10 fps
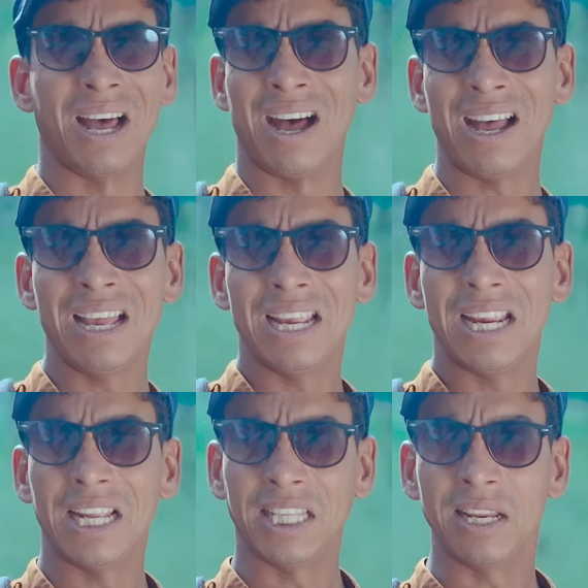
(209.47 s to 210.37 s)
ना
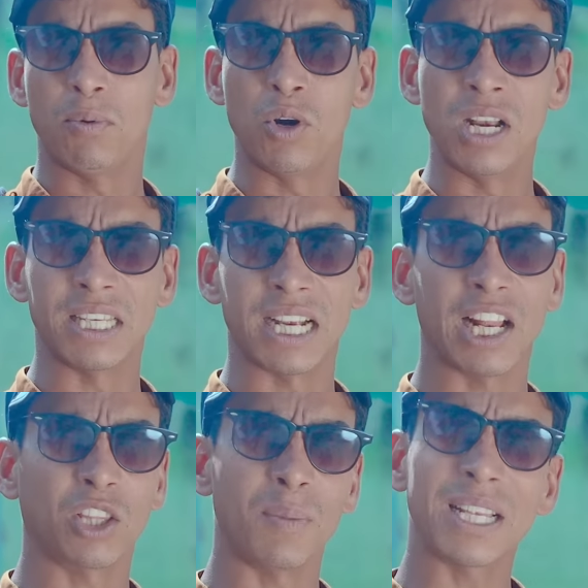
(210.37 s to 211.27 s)
इतनी भुंडी
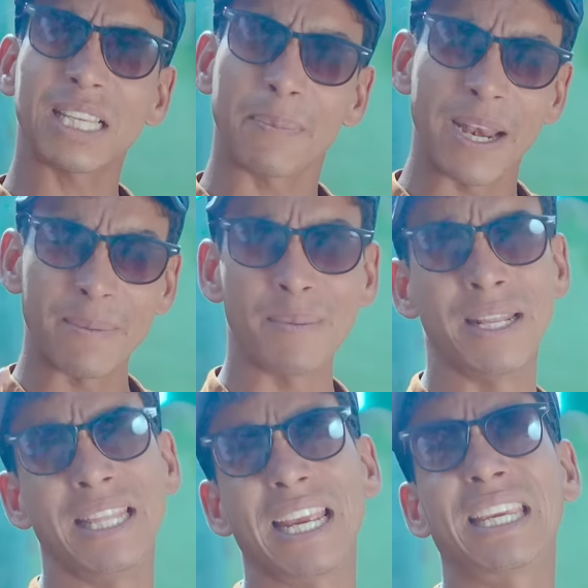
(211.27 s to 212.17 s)
शकल तो मैंने सपने में
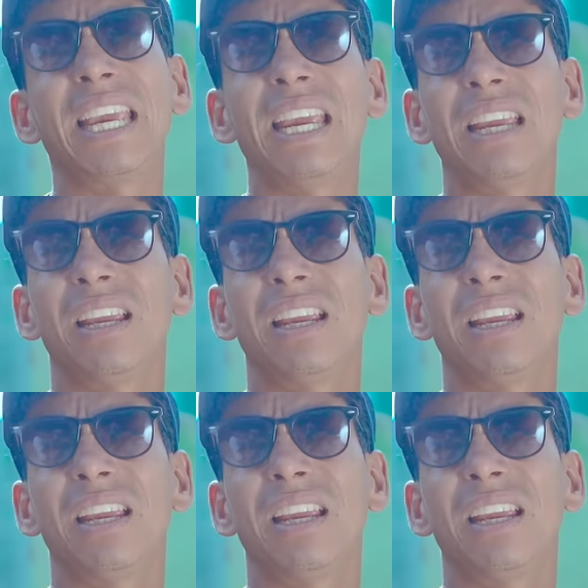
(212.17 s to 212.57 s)
भी देखी